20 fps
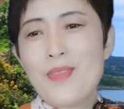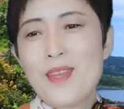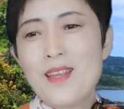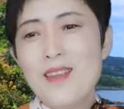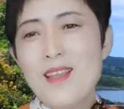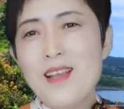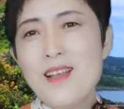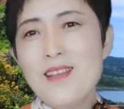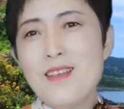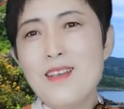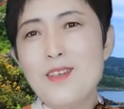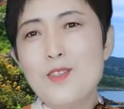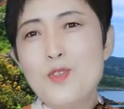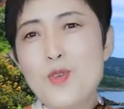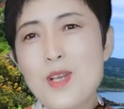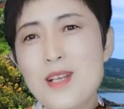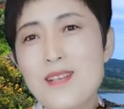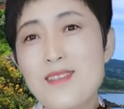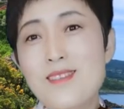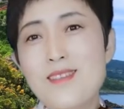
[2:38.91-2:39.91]
那你
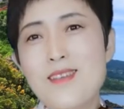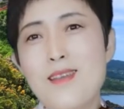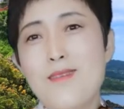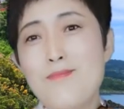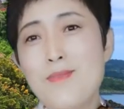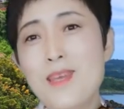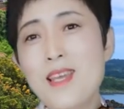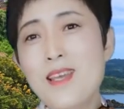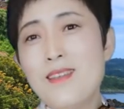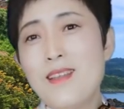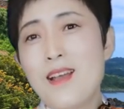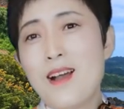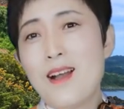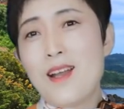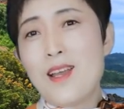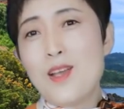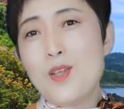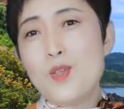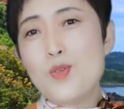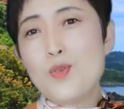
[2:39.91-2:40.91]
最紧密的
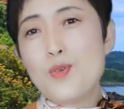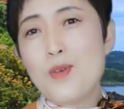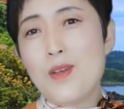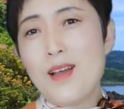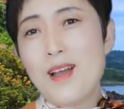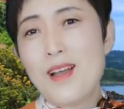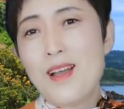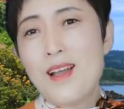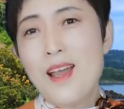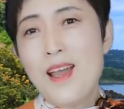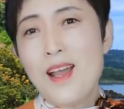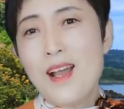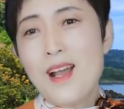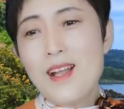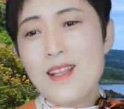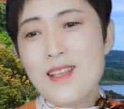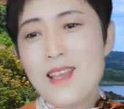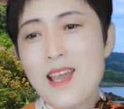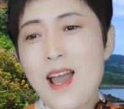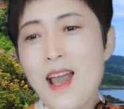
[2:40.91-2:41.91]
邻居，
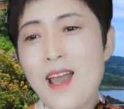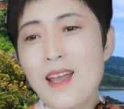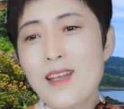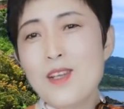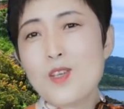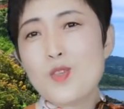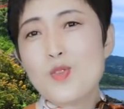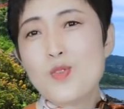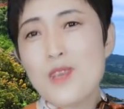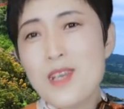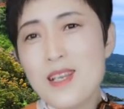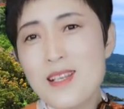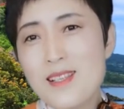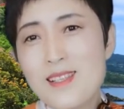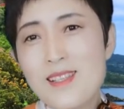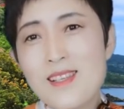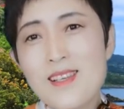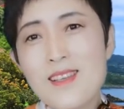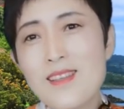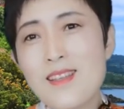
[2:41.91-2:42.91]
跟你挨得最
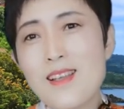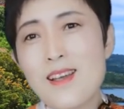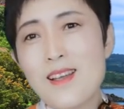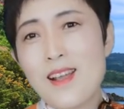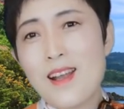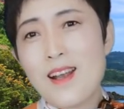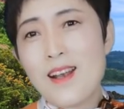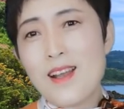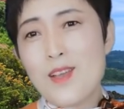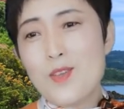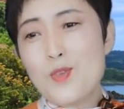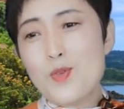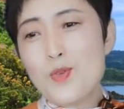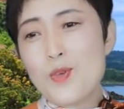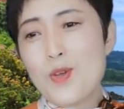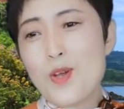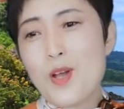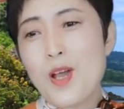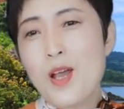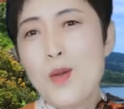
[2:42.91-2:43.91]
近的那邻
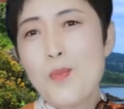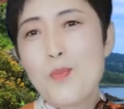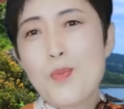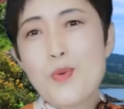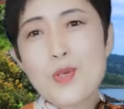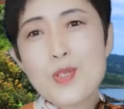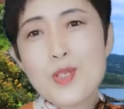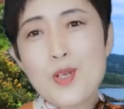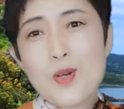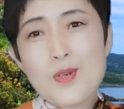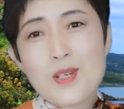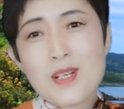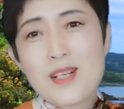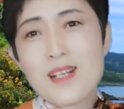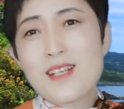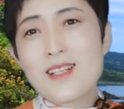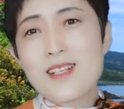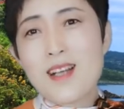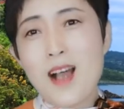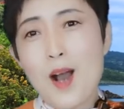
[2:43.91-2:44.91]
居，不就
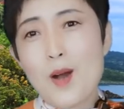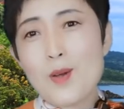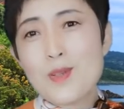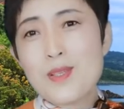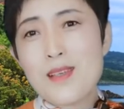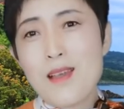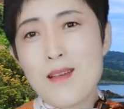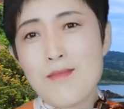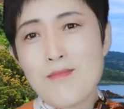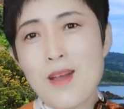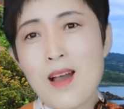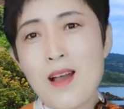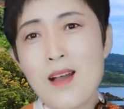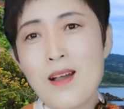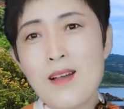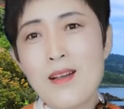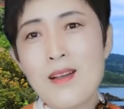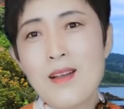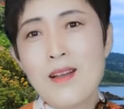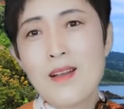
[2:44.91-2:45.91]
是朝鲜
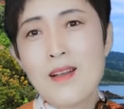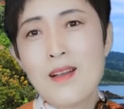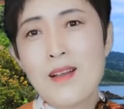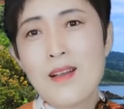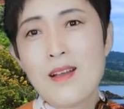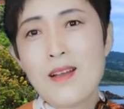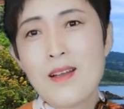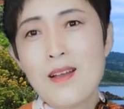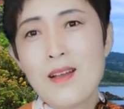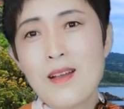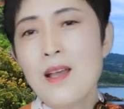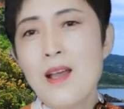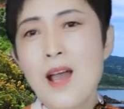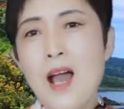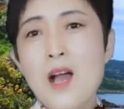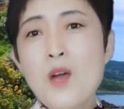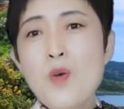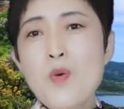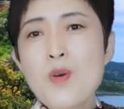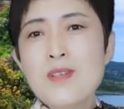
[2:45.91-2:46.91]
吗？
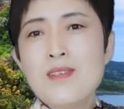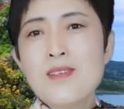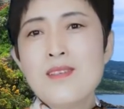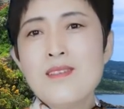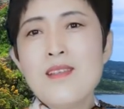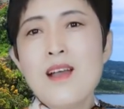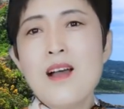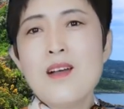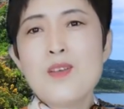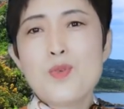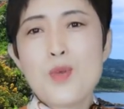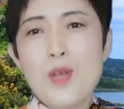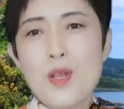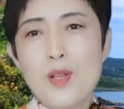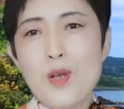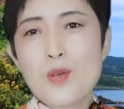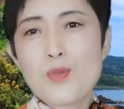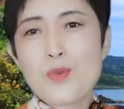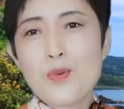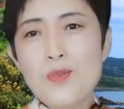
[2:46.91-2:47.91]
韩国新当选
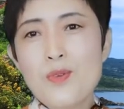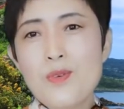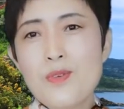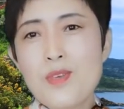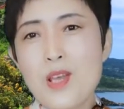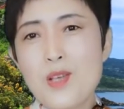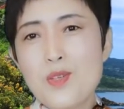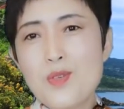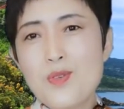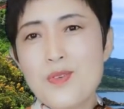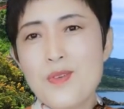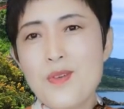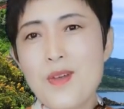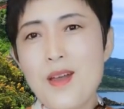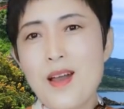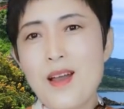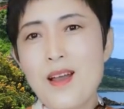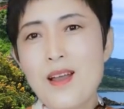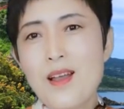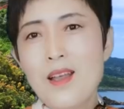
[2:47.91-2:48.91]
的总统尹锡
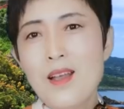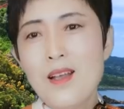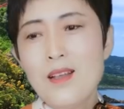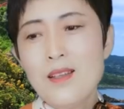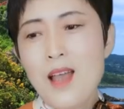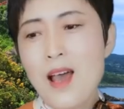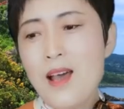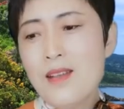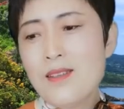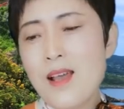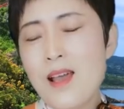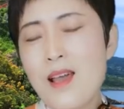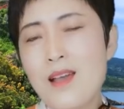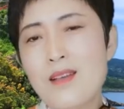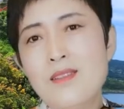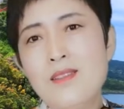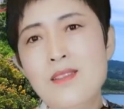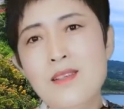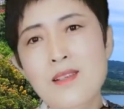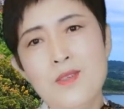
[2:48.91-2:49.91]
月，他
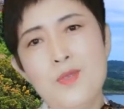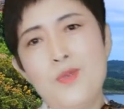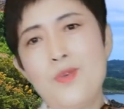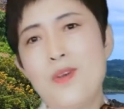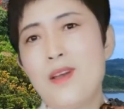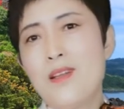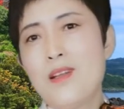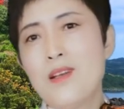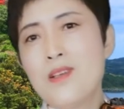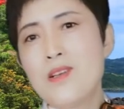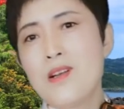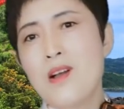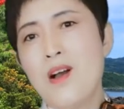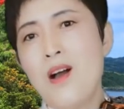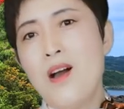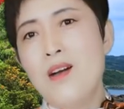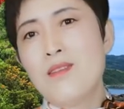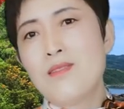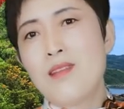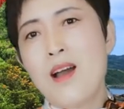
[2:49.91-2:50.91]
在竞选的时
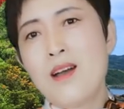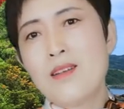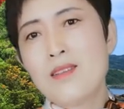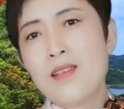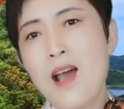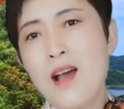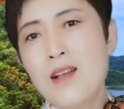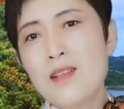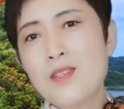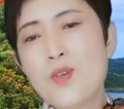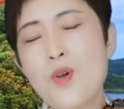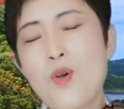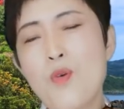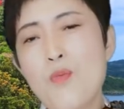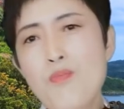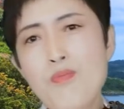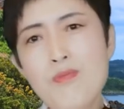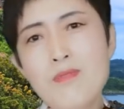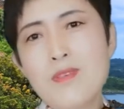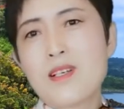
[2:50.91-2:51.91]
候呢，他就
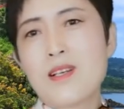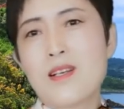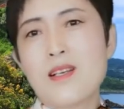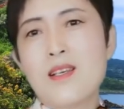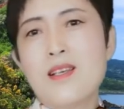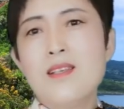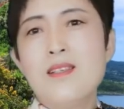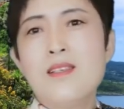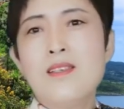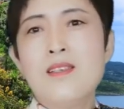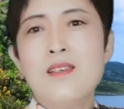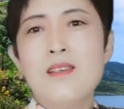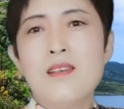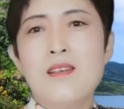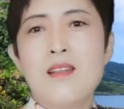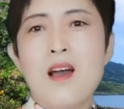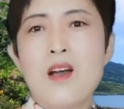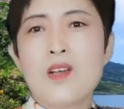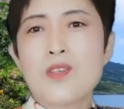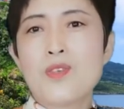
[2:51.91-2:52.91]
不止一
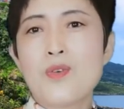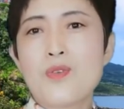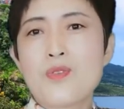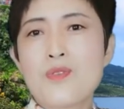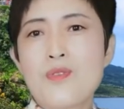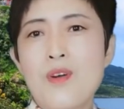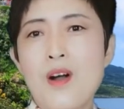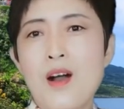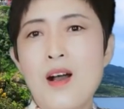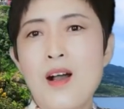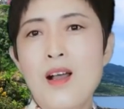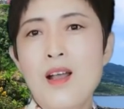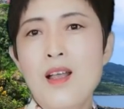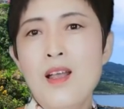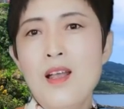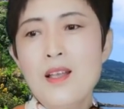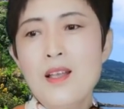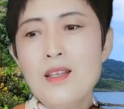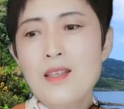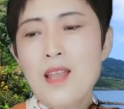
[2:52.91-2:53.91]
次的，就是说。
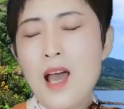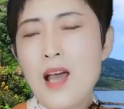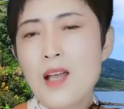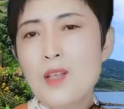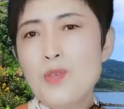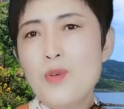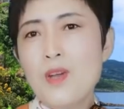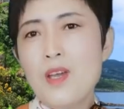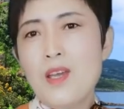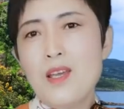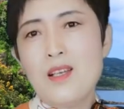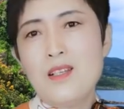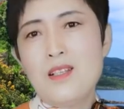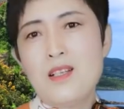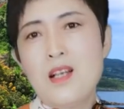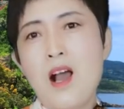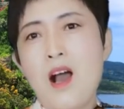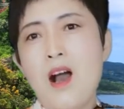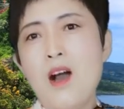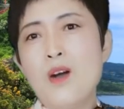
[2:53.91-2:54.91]
他对
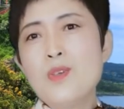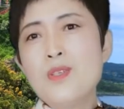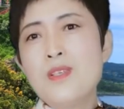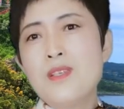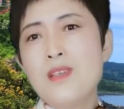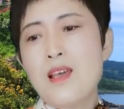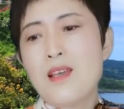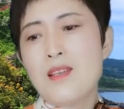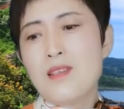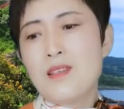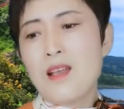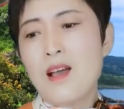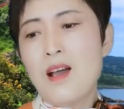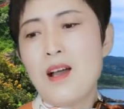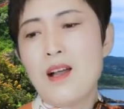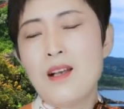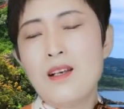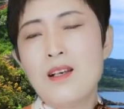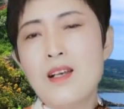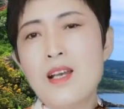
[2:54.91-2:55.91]
朝鲜
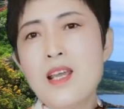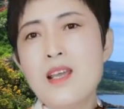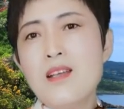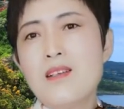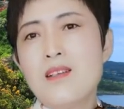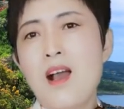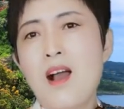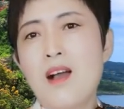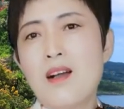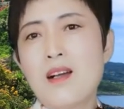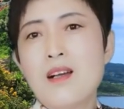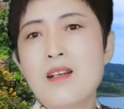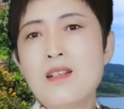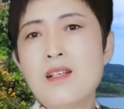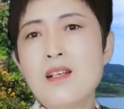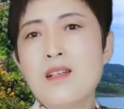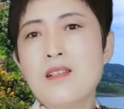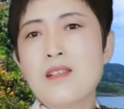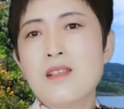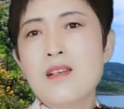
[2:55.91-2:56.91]
的立场和
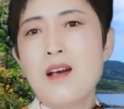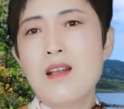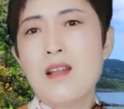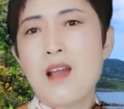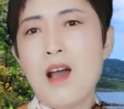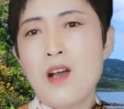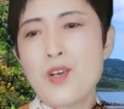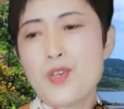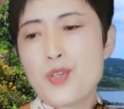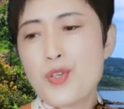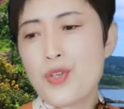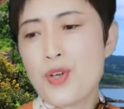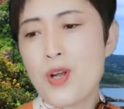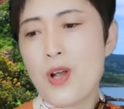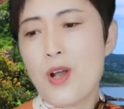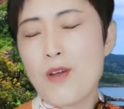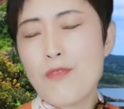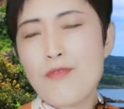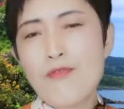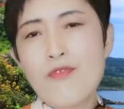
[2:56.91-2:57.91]
政策呢
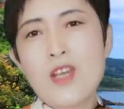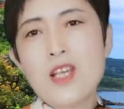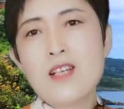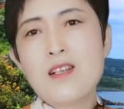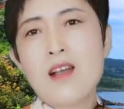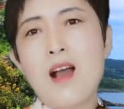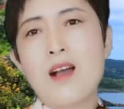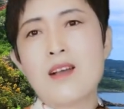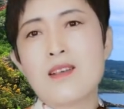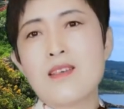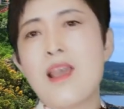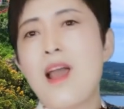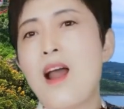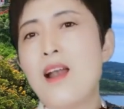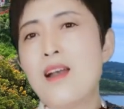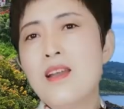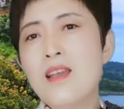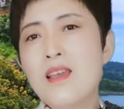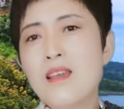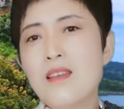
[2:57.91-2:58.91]
是非常
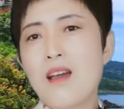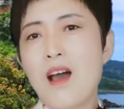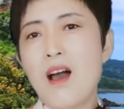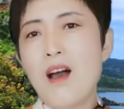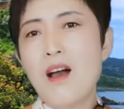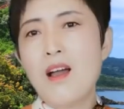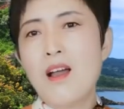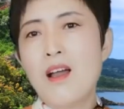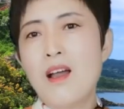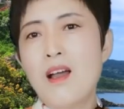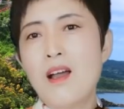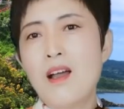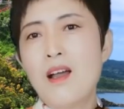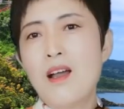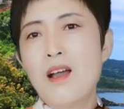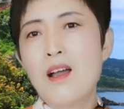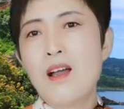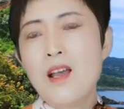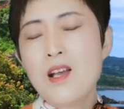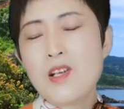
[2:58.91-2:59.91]
严厉的，
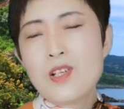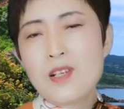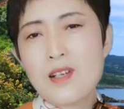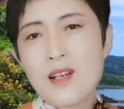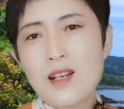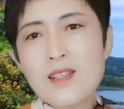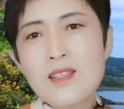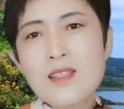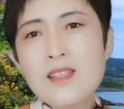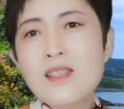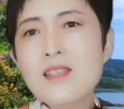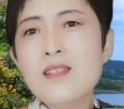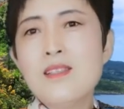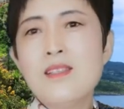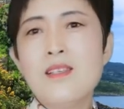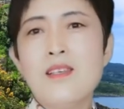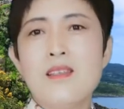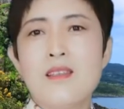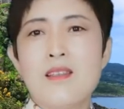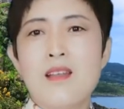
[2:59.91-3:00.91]
是激
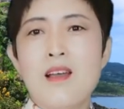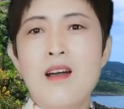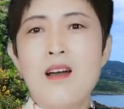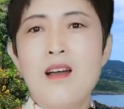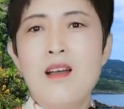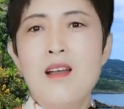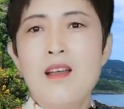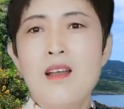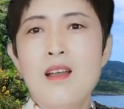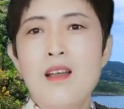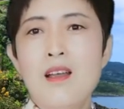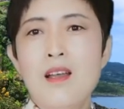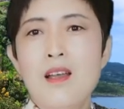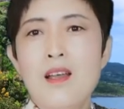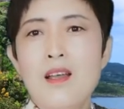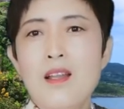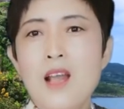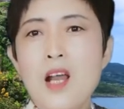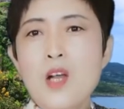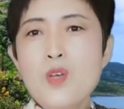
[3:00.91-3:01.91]
进的。
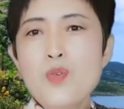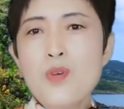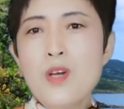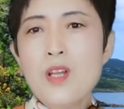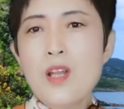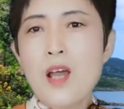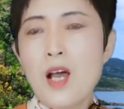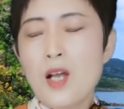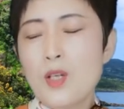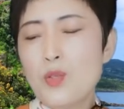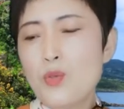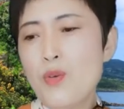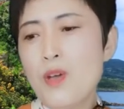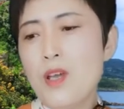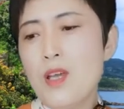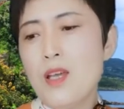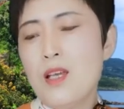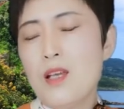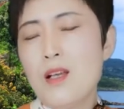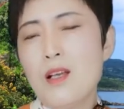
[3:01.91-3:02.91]
他说呢，
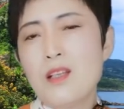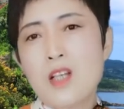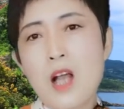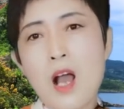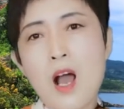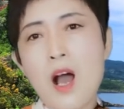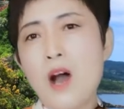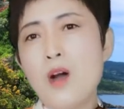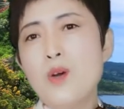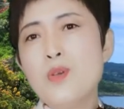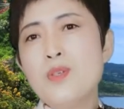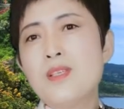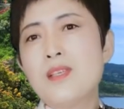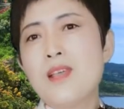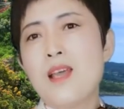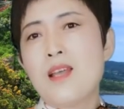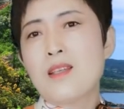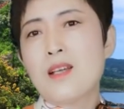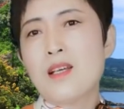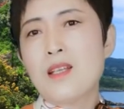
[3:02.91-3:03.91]
对朝
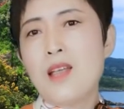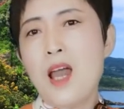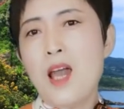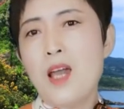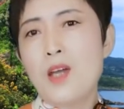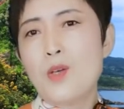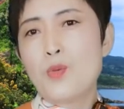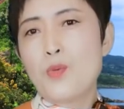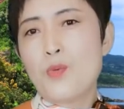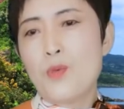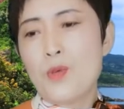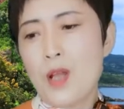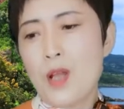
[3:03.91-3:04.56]
鲜的态度